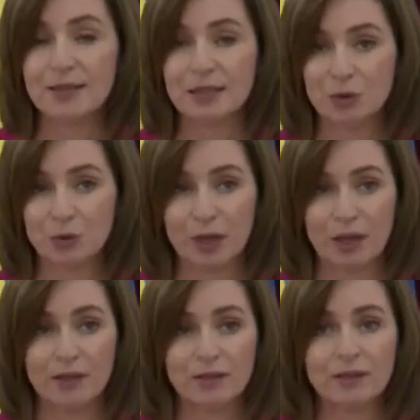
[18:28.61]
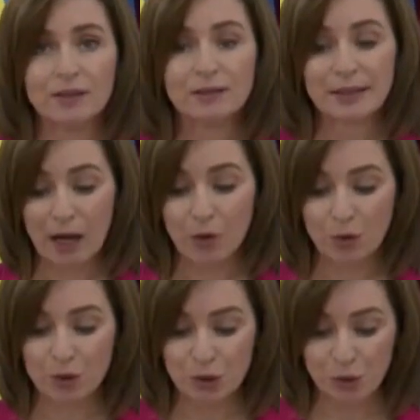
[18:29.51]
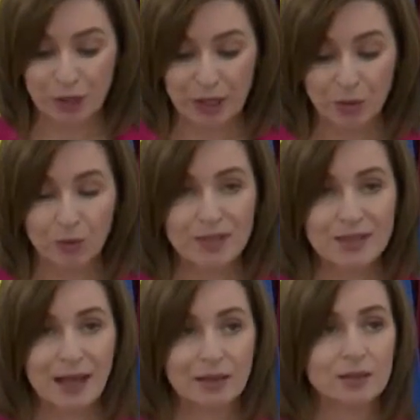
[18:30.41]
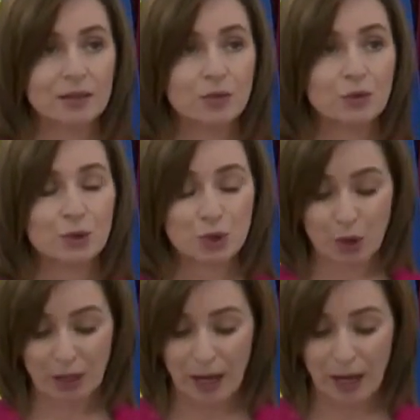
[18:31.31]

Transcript: ha tenuto la prima visita ufficiale all'estero, a Kiev.